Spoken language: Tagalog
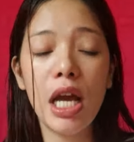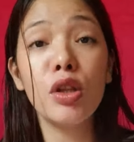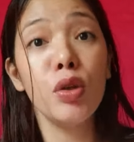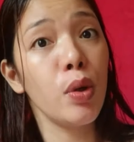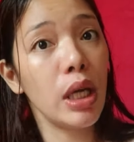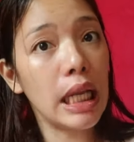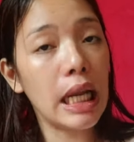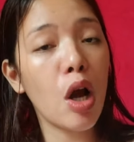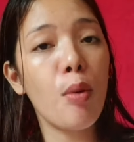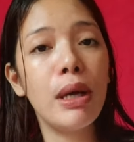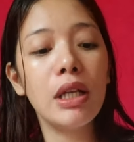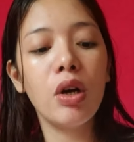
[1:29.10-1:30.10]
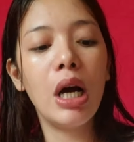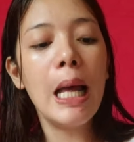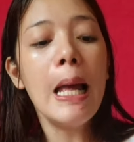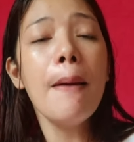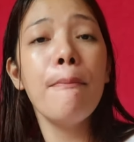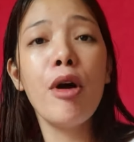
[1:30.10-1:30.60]
Ito yung i-recommend kong
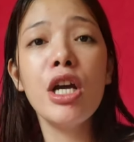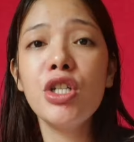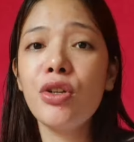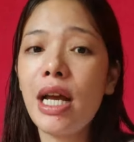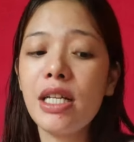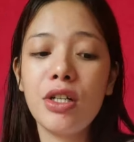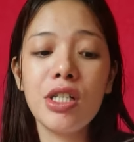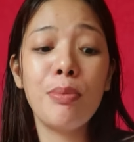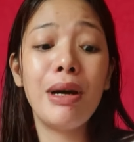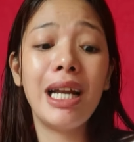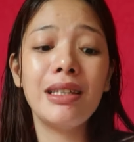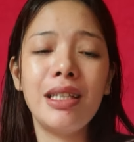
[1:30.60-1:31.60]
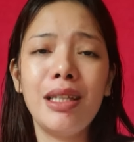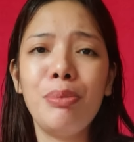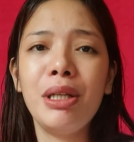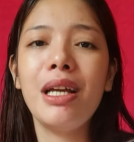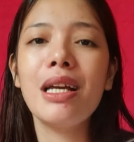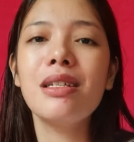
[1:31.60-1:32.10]
moisturizer sa mga
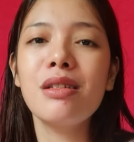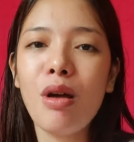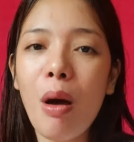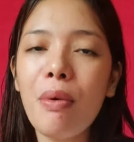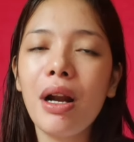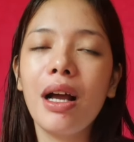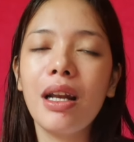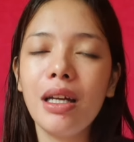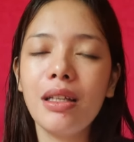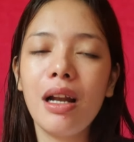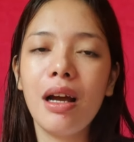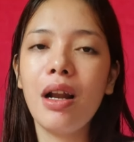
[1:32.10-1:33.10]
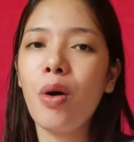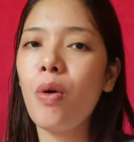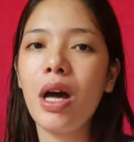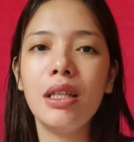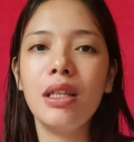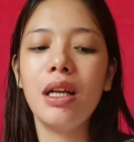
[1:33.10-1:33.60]
nagtitipid, guys, na sobrang ganda talaga ng
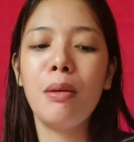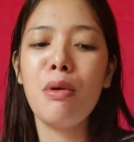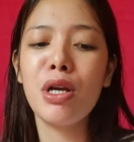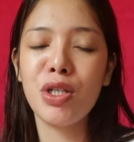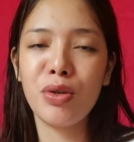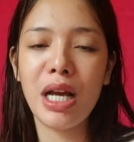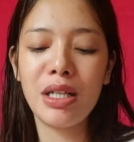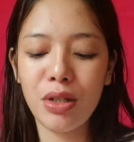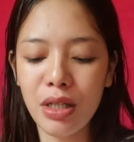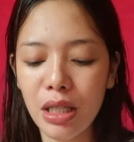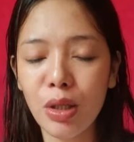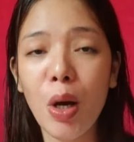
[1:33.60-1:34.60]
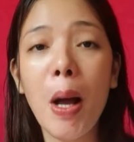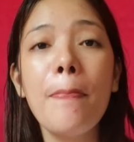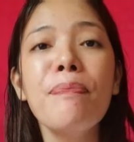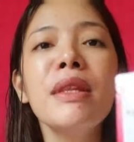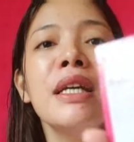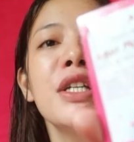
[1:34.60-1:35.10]
quality ng moisturizer na to.
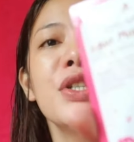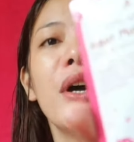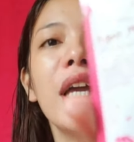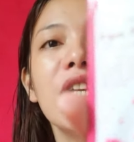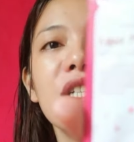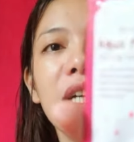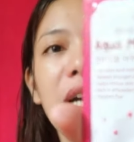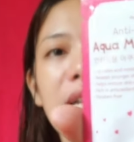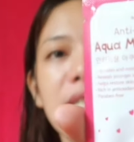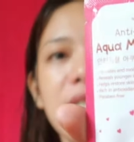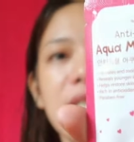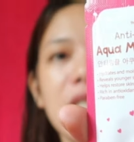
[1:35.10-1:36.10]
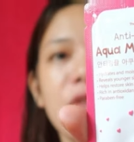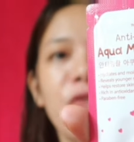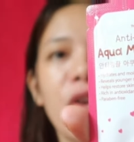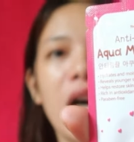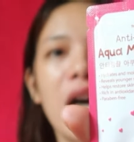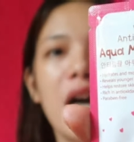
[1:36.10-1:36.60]
So, ayan siya, guys. This is
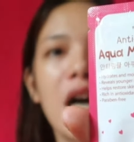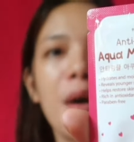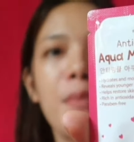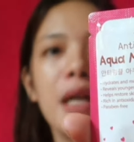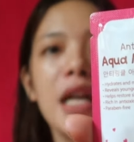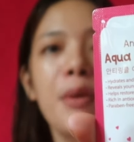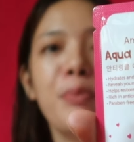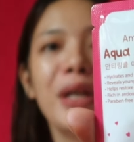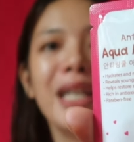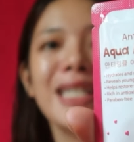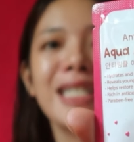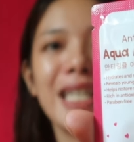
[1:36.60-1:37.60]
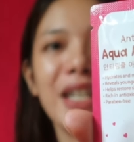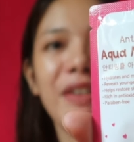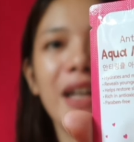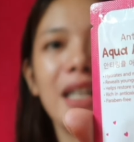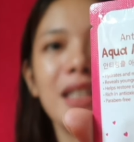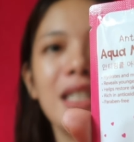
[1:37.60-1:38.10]
from Pretty
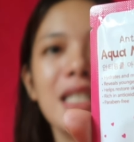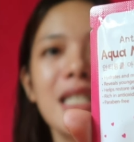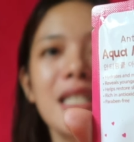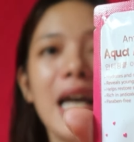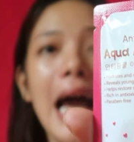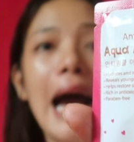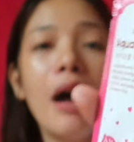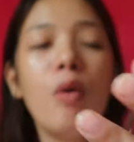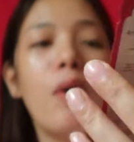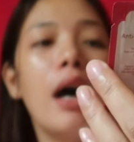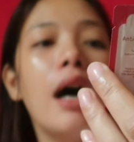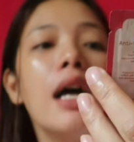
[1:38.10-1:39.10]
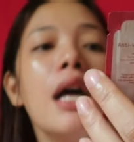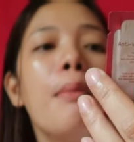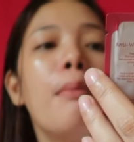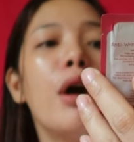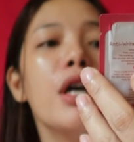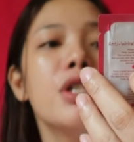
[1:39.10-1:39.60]
Secret. This is the Aqua
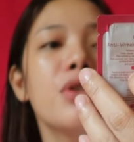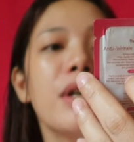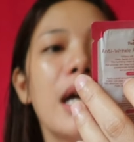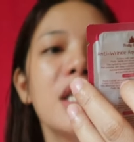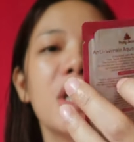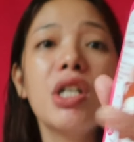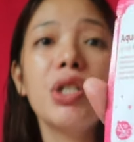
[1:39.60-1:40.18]
Moisturizer.